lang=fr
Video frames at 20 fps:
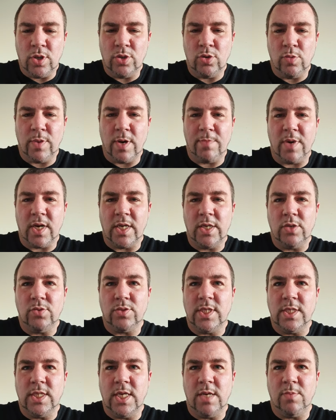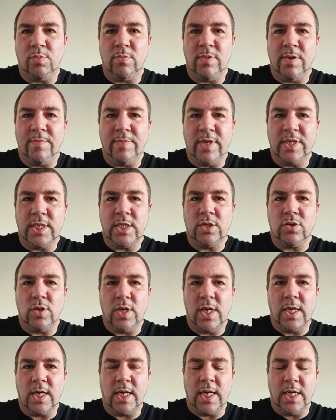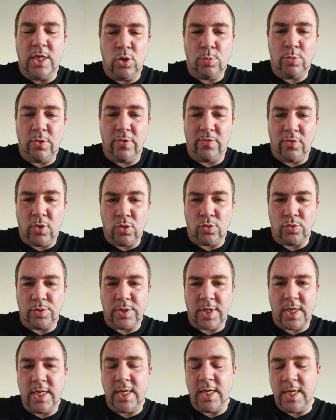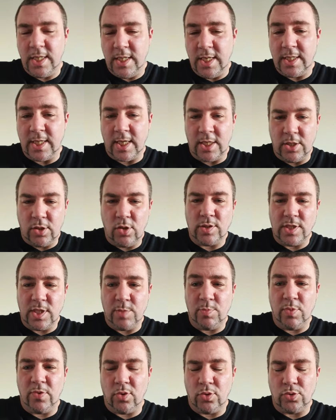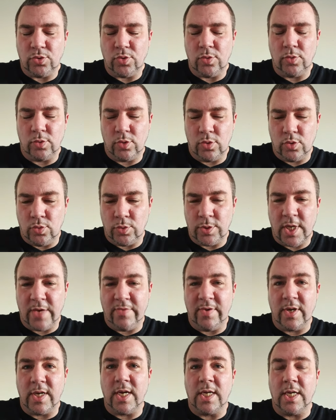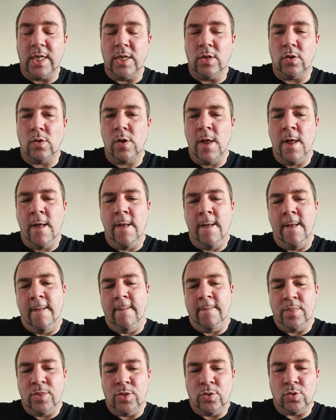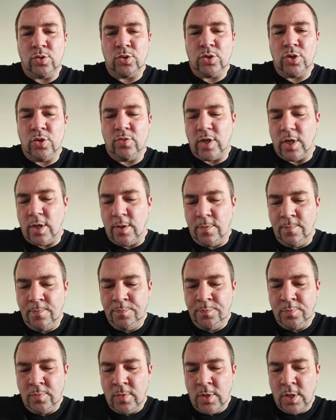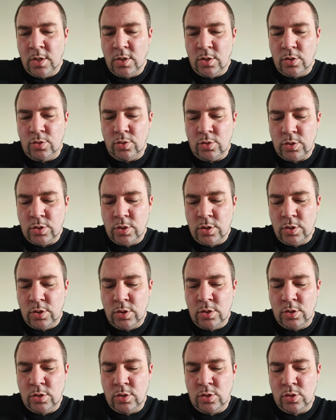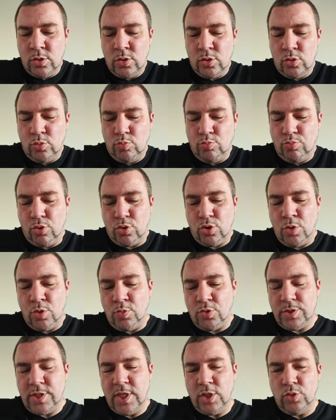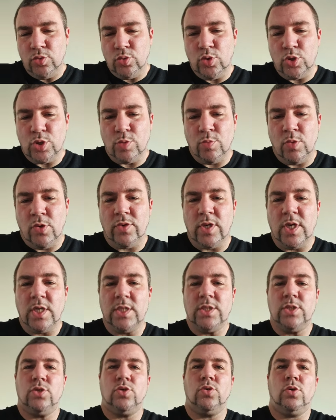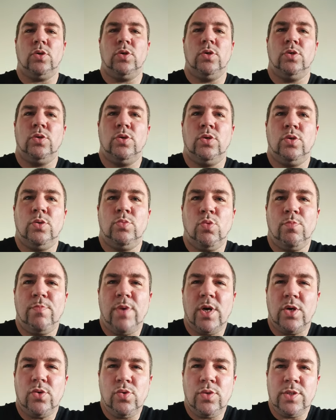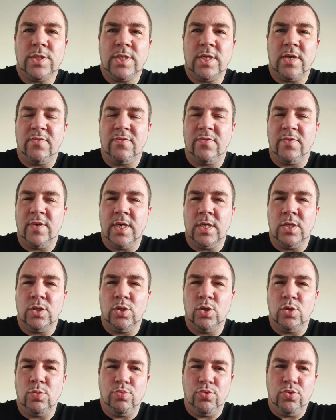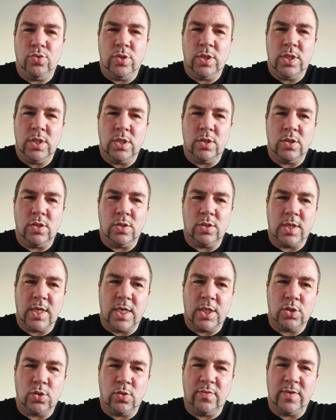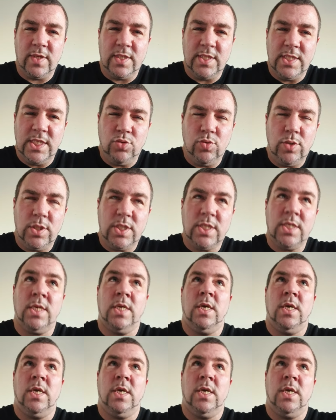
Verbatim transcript: ne pas parler aussi des problématiques que les clients peuvent rencontrer et des traiteurs aussi peuvent rencontrer avec les clients. Donc euh, voilà. Donc pour commencer tout doucement, voilà sur mon parcours, ça fait depuis 98